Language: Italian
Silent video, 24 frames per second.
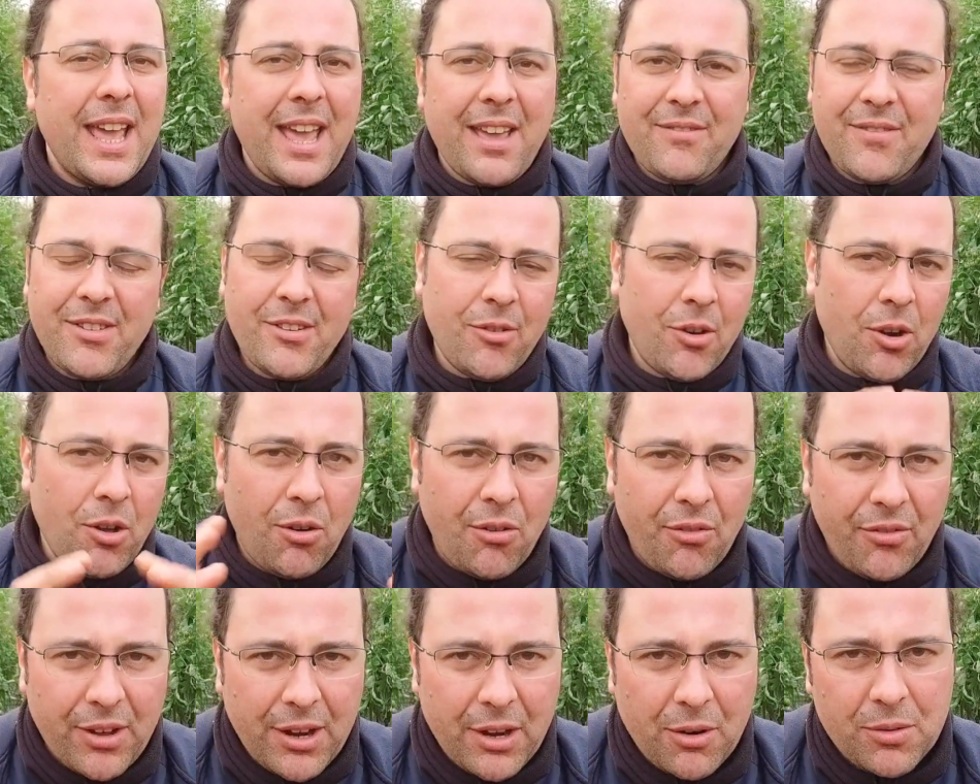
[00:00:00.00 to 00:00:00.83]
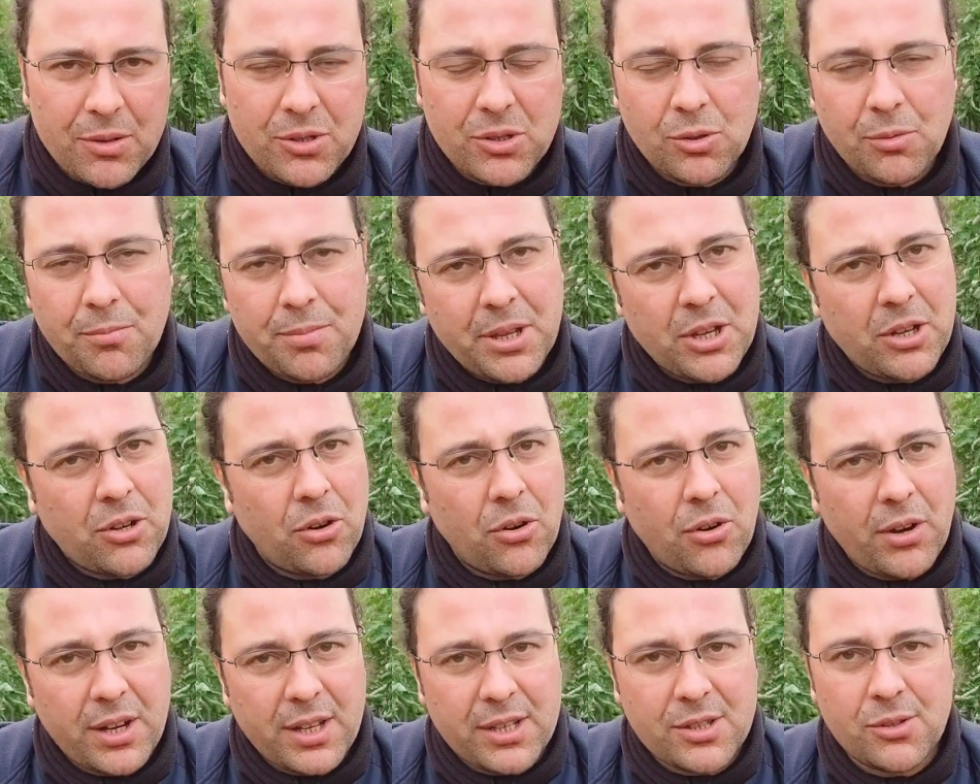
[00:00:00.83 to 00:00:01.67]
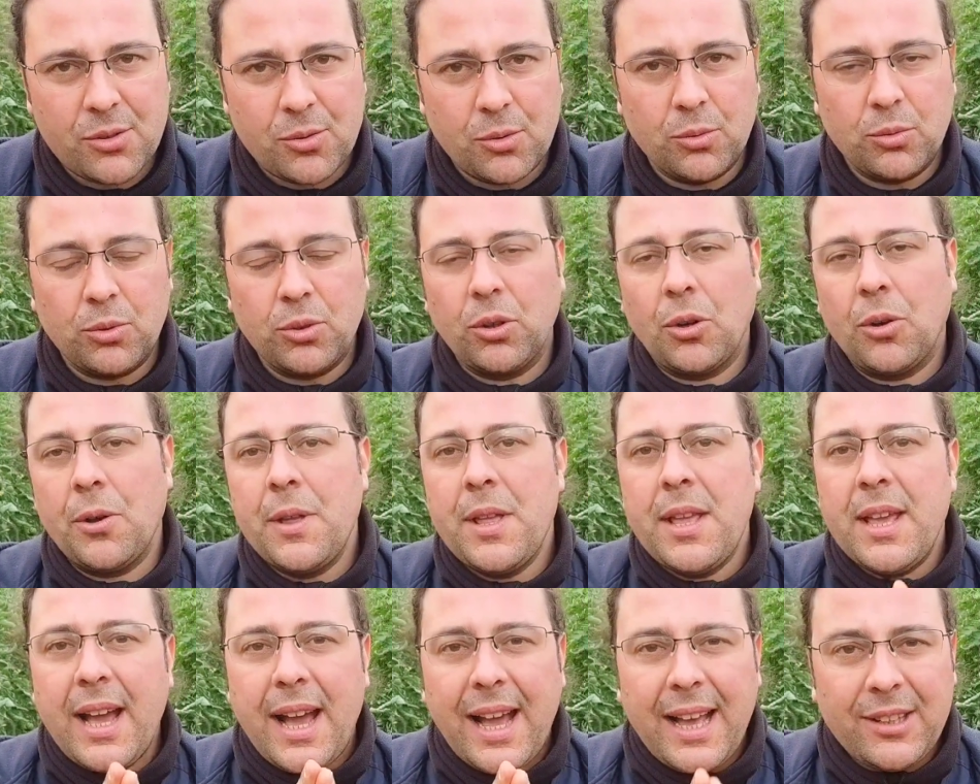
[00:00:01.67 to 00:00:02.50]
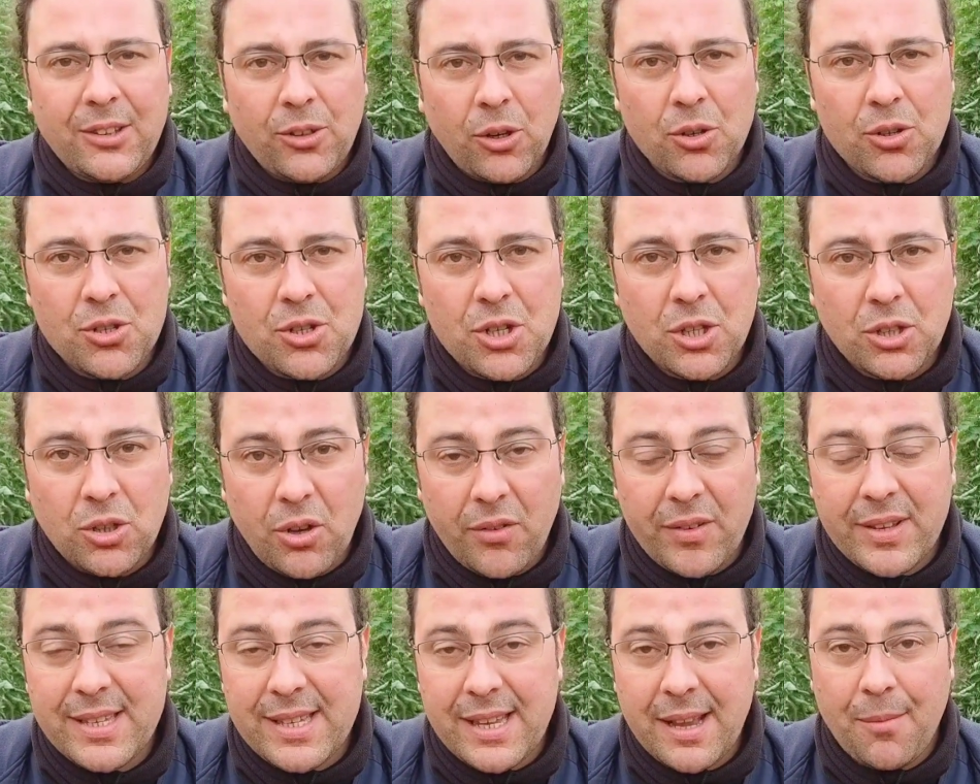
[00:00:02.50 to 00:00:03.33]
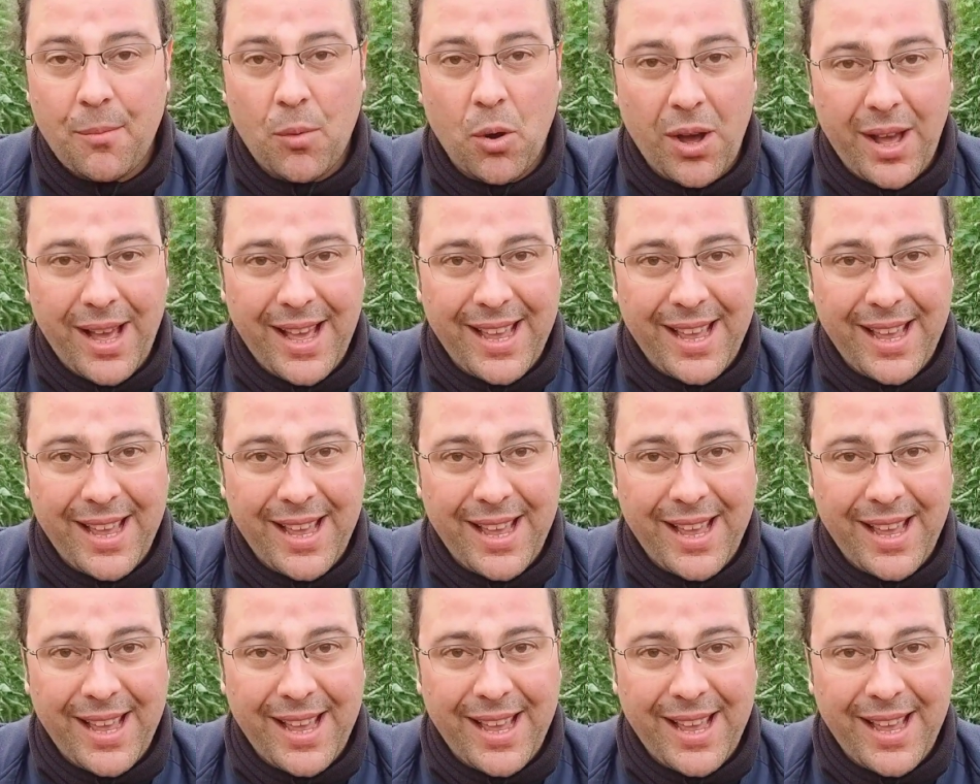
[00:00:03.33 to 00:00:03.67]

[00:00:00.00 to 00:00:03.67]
e vi volevo fare questo piccolo riassunto ad oggi dove siamo